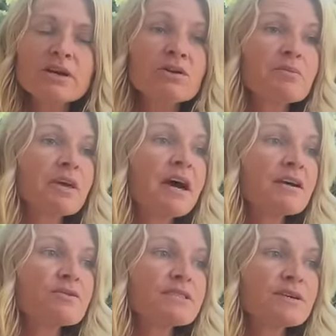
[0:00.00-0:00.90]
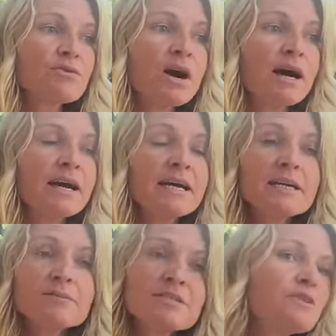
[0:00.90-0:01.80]
Alors les miracles, c'est quoi
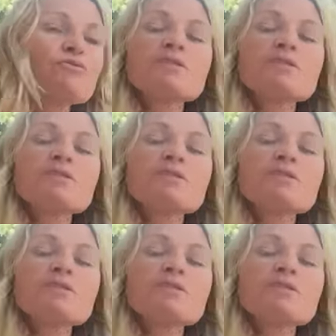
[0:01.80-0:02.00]
Mais c'est tout